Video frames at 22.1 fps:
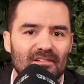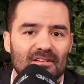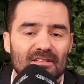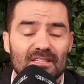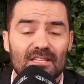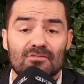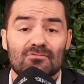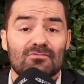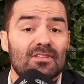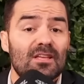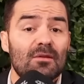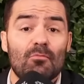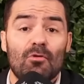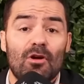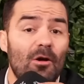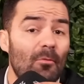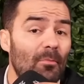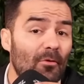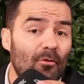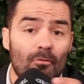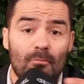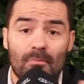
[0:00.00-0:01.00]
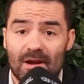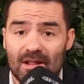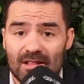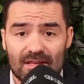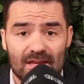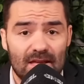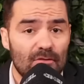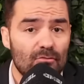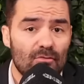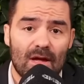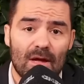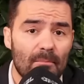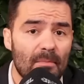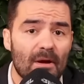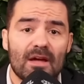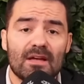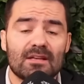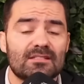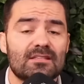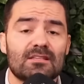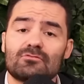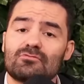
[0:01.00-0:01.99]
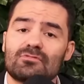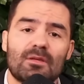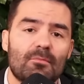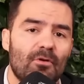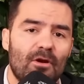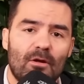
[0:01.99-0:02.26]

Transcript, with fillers: Vocês não têm moral para cobrar ninguém. Não é vocês não têm